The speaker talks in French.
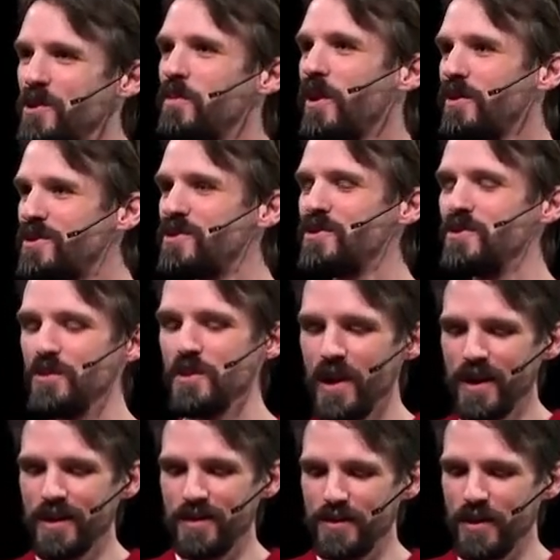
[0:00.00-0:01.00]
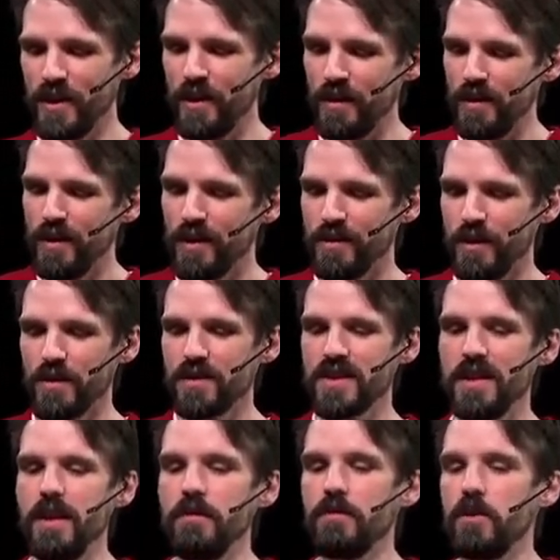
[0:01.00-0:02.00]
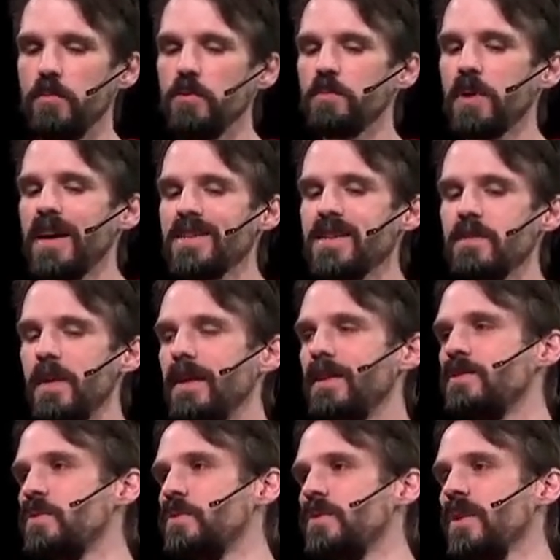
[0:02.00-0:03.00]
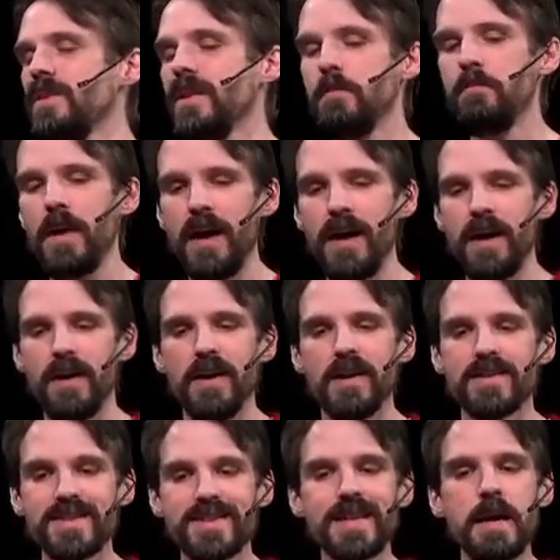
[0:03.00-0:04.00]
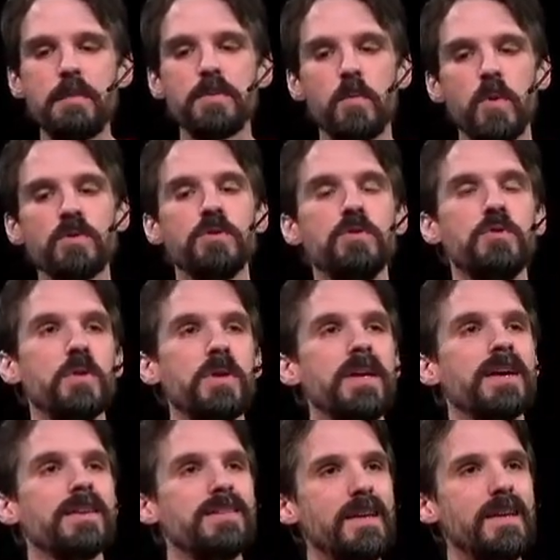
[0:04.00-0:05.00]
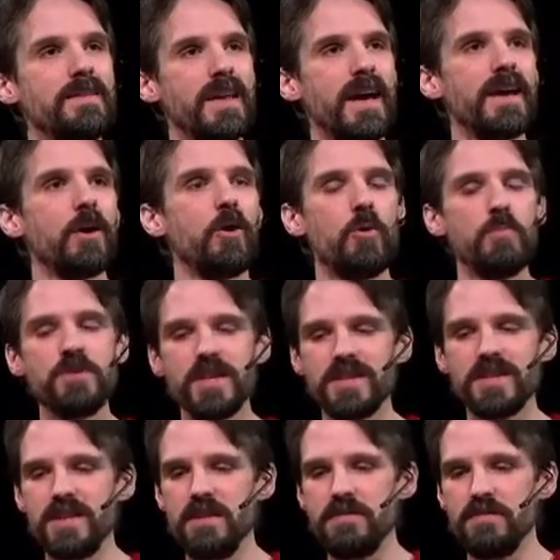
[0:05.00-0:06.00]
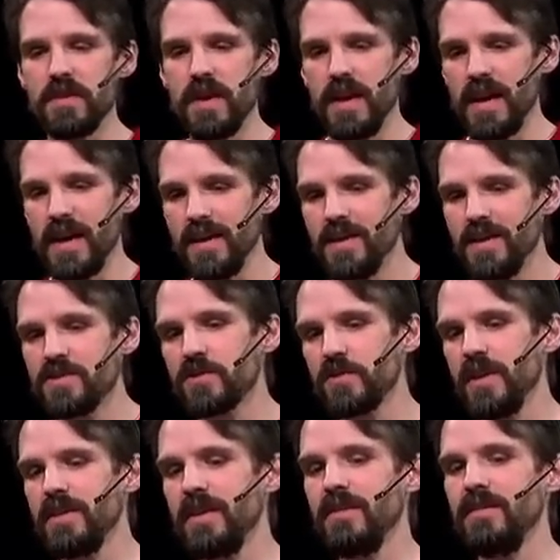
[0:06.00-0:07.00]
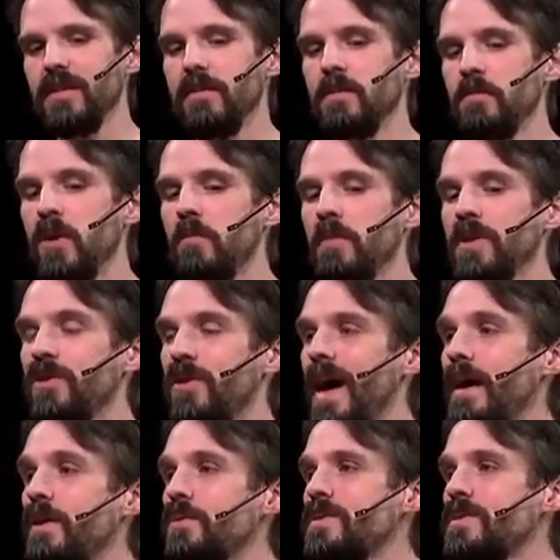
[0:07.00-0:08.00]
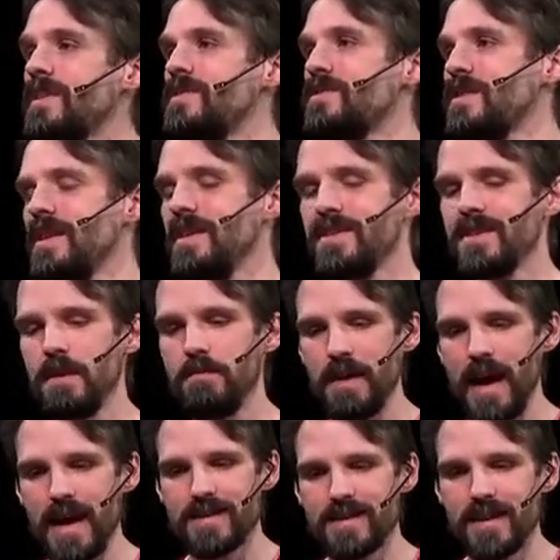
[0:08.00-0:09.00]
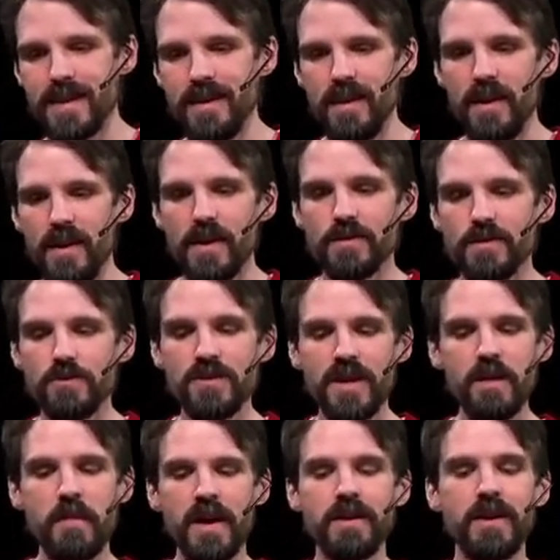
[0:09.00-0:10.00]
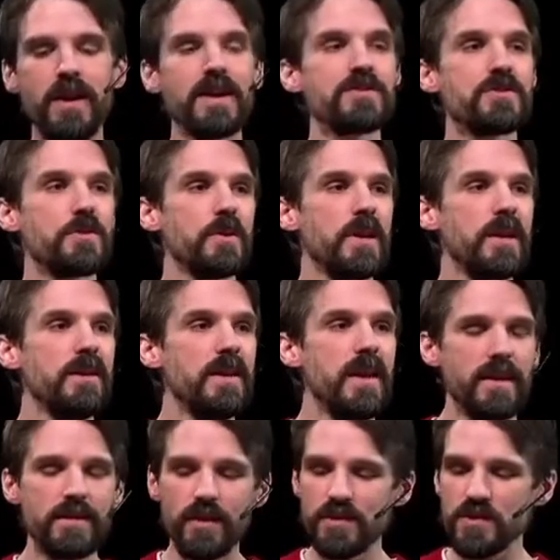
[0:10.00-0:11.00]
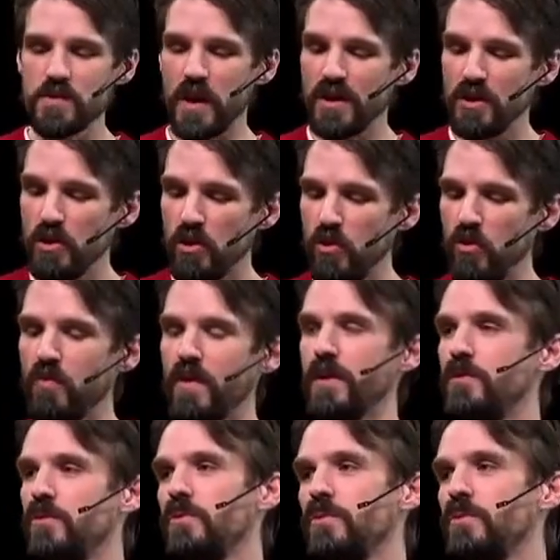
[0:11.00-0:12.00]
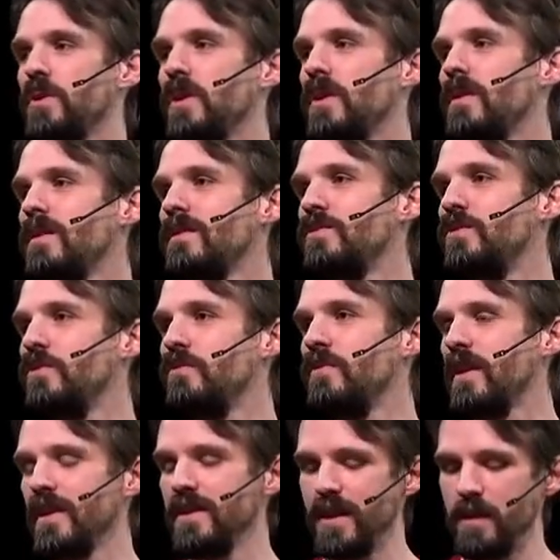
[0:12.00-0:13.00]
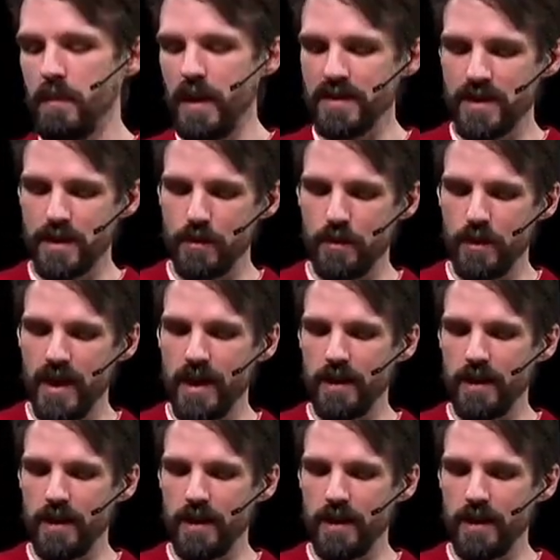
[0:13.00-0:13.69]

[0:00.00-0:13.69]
tout dans, ces livres. Le but principal des auteurs n'est pas simplement de donner un détail objectif et historique des événements, mais de raconter ce qui s'est passé de telle manière que les lecteurs soient convaincus d'une vérité particulière.